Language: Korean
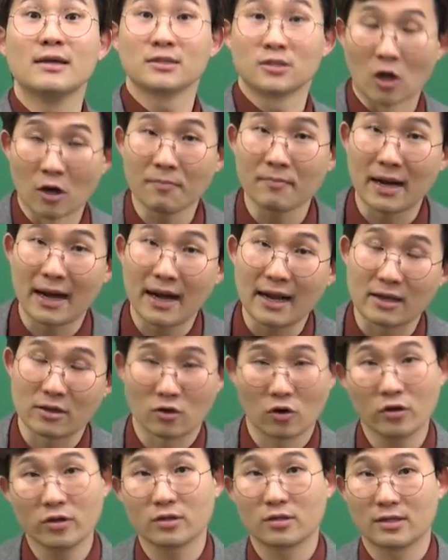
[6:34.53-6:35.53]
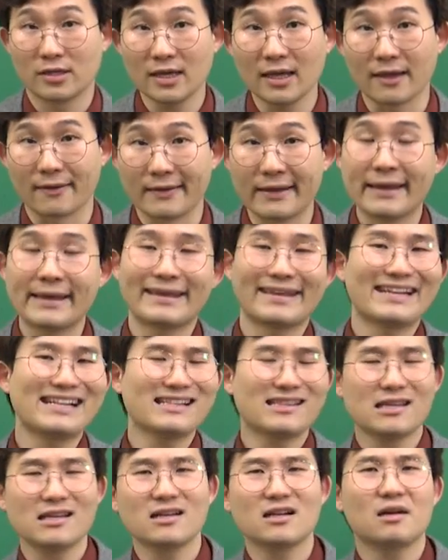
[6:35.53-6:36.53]
정말 너희들이
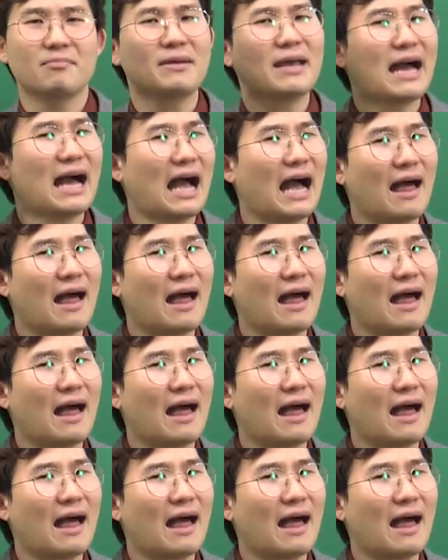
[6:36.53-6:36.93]
1등급이